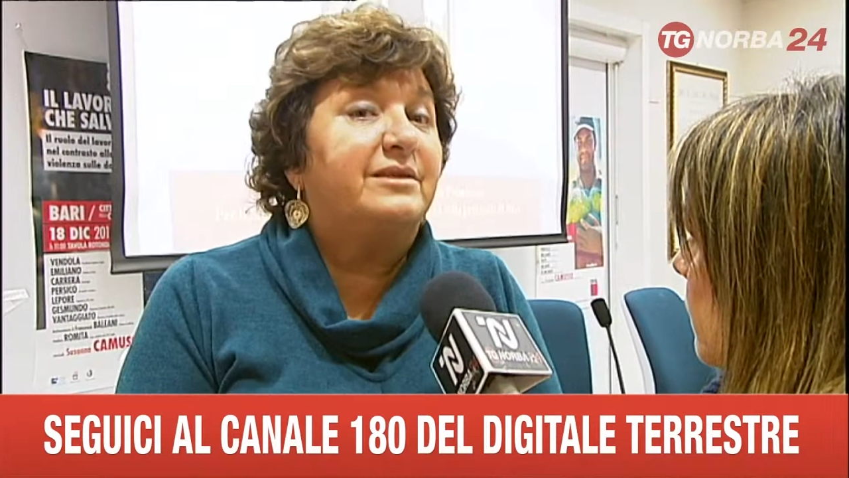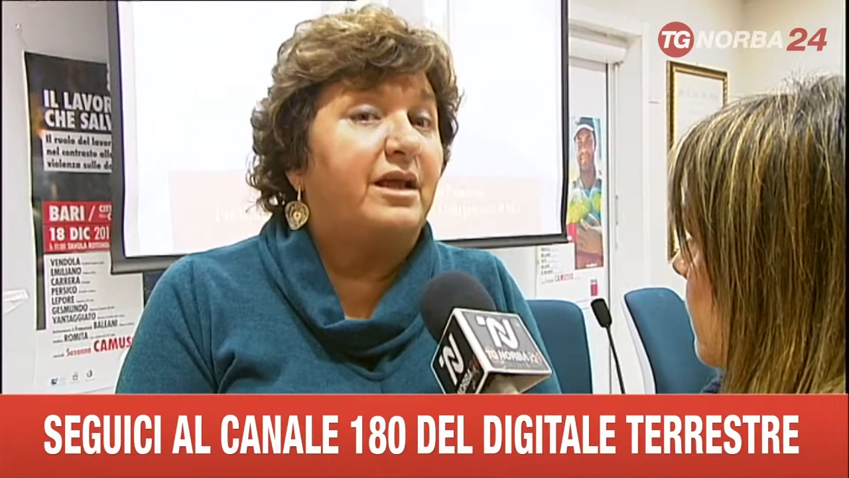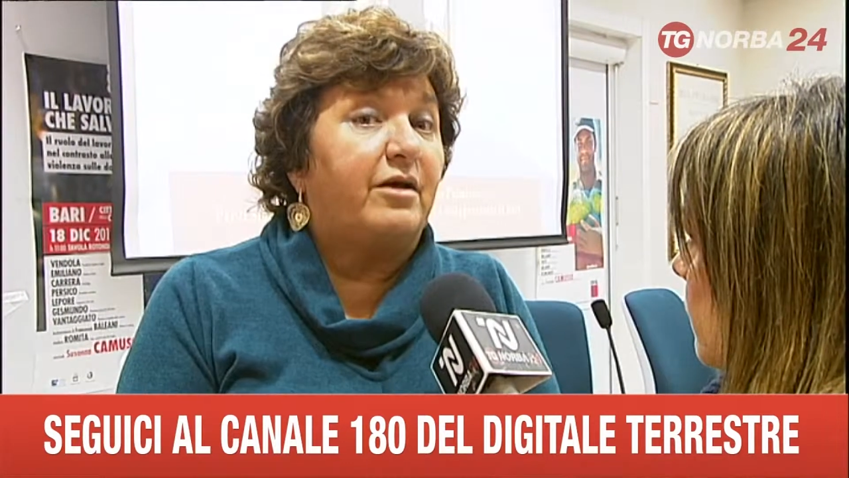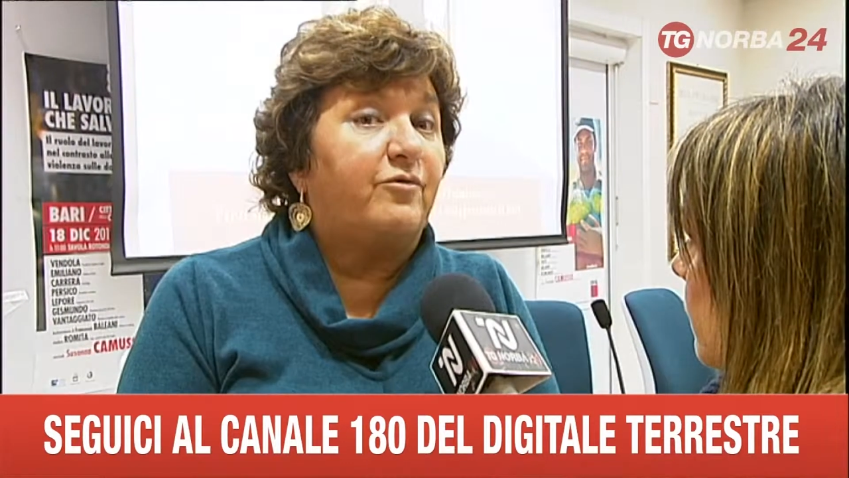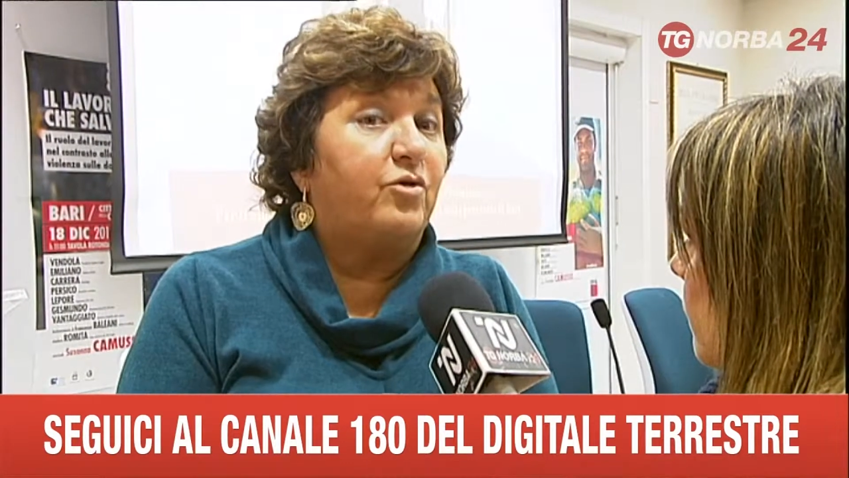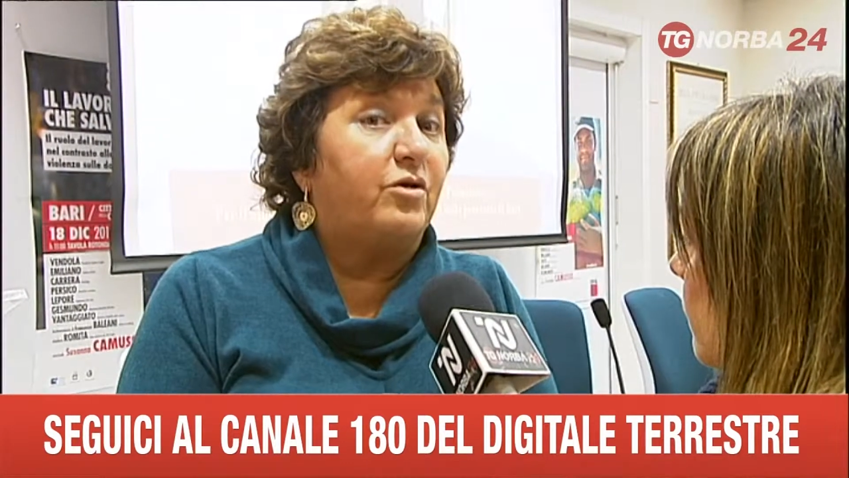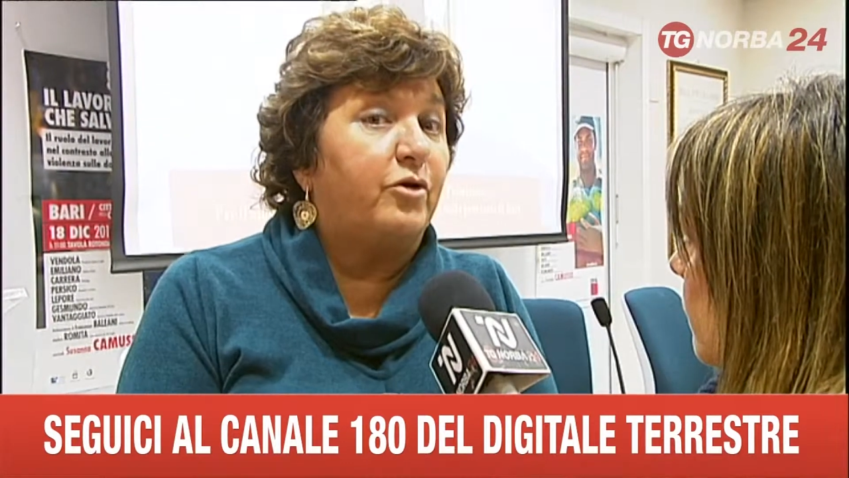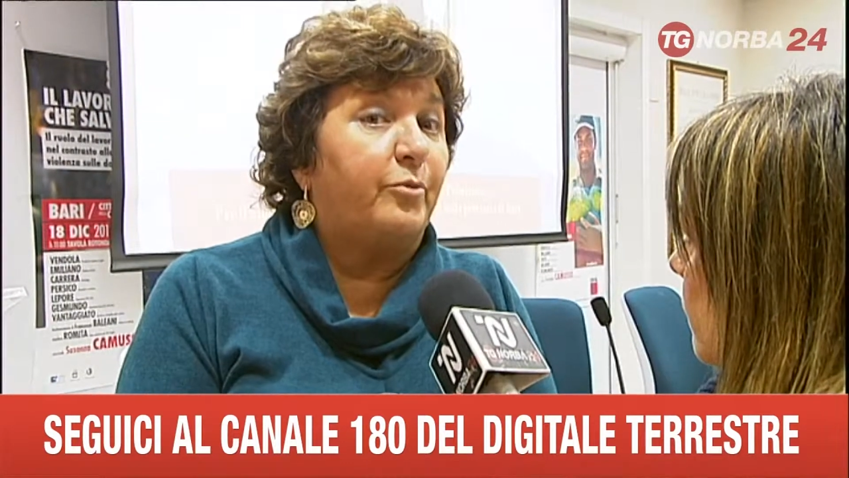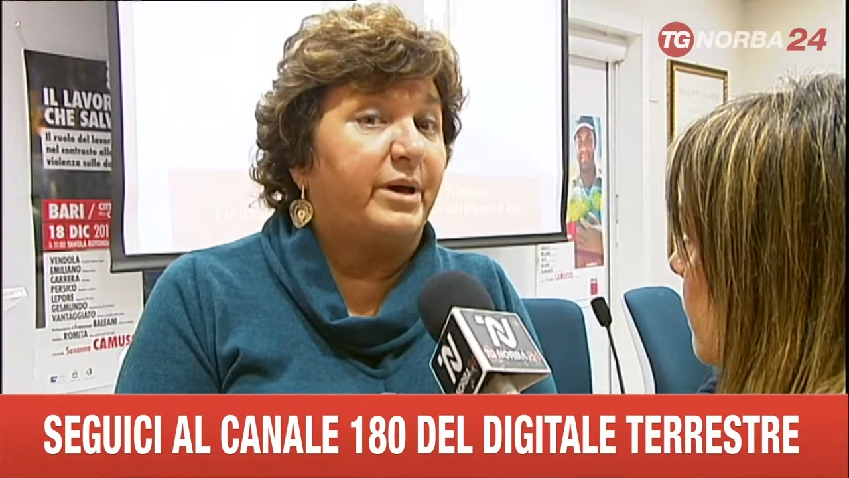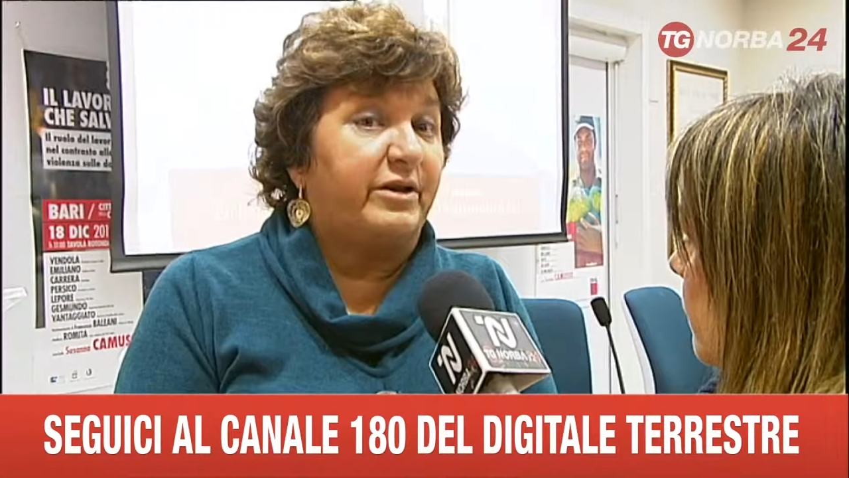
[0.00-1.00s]
di
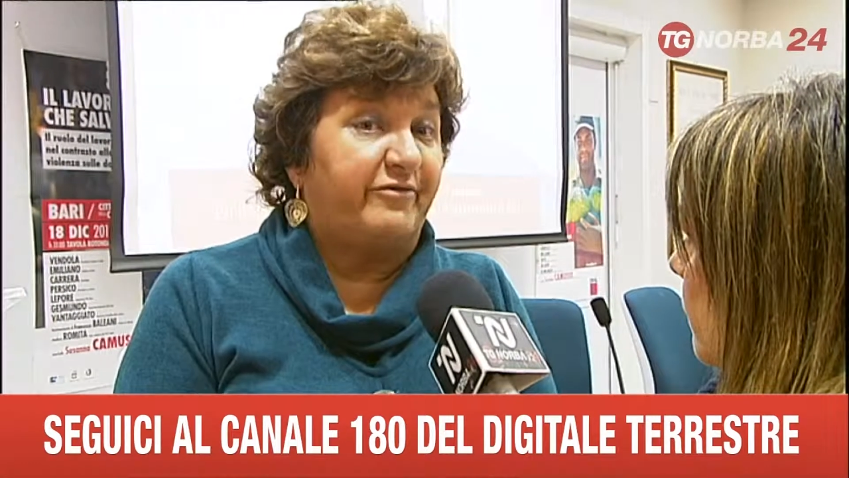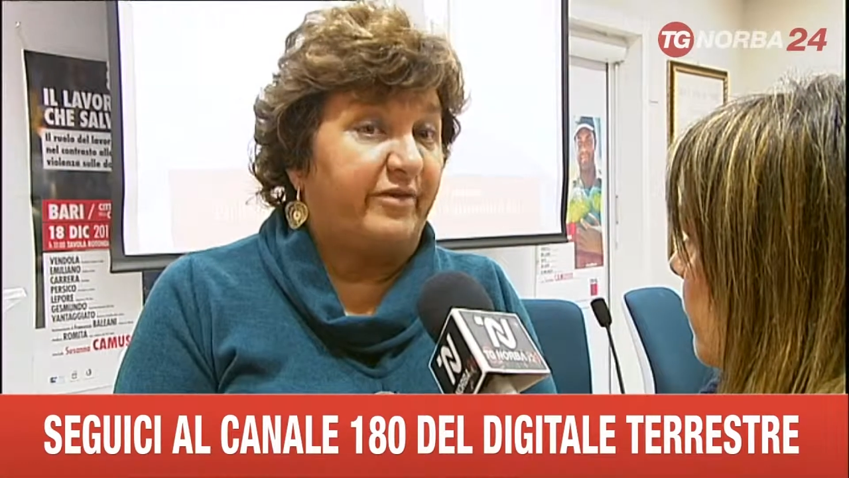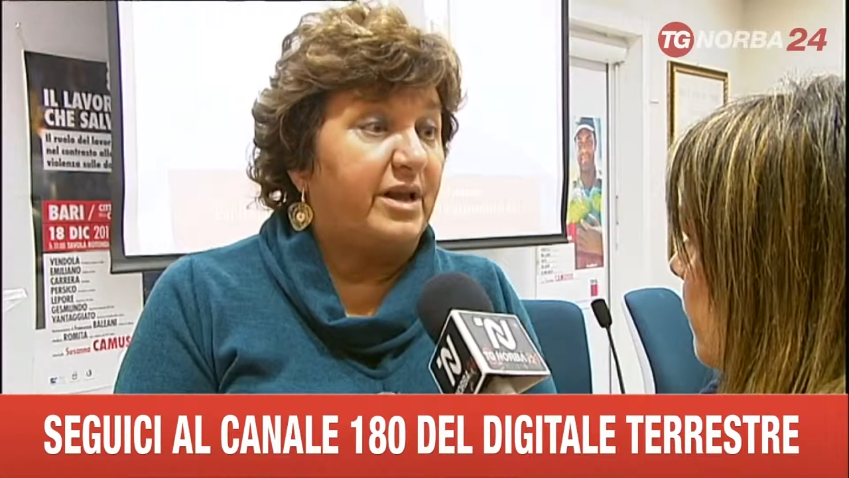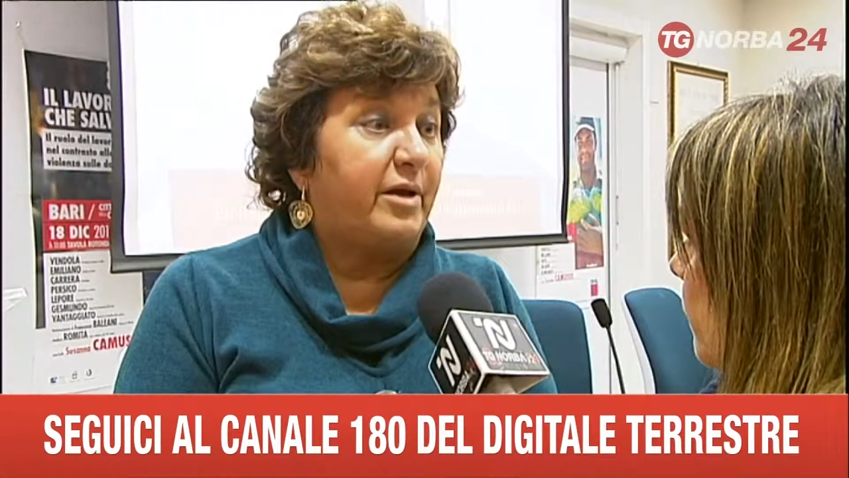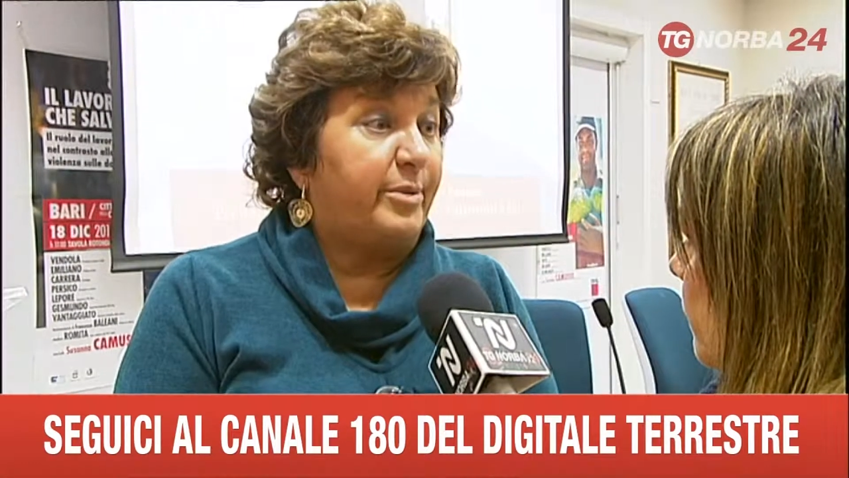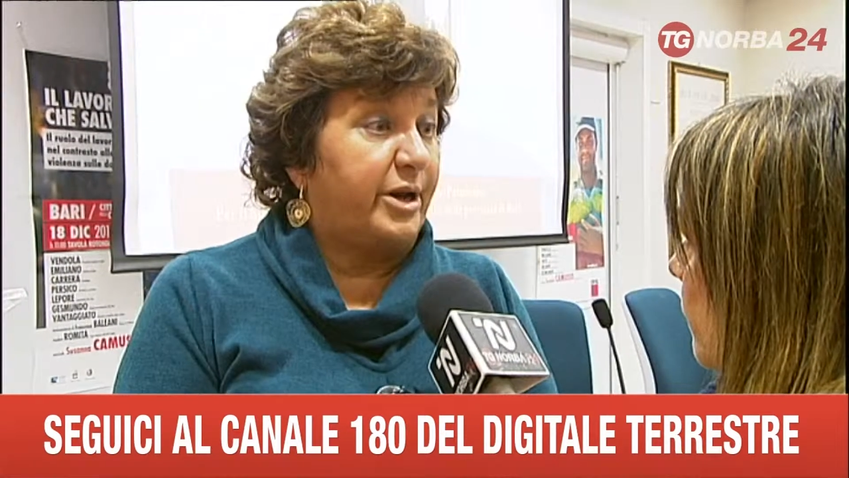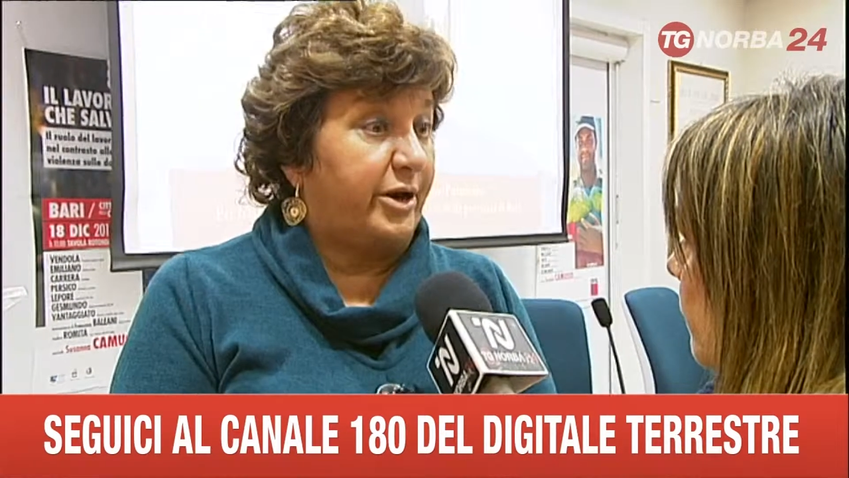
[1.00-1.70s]
lavoro per i figli e per i